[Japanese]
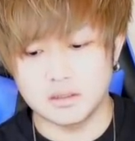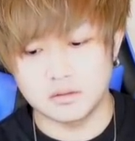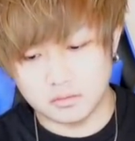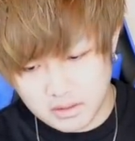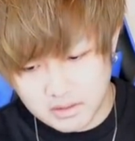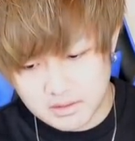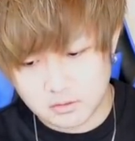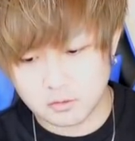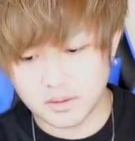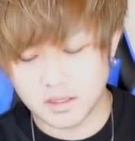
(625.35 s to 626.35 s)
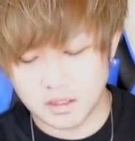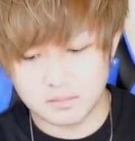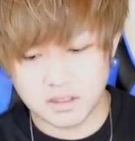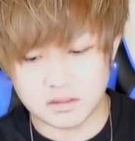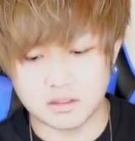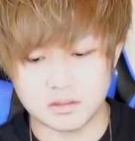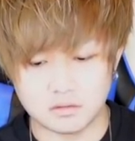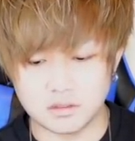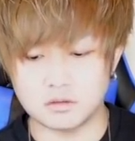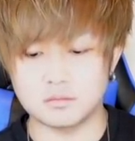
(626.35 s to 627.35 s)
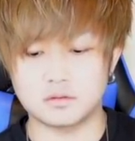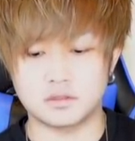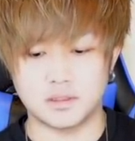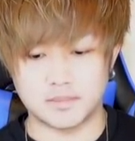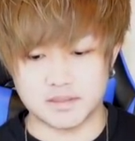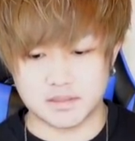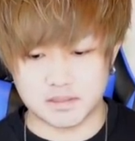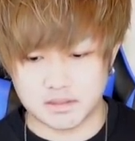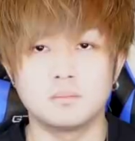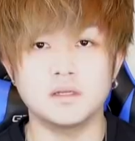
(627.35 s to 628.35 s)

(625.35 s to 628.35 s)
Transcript: 同撃、照明、平明かなっていうふうに思ってます。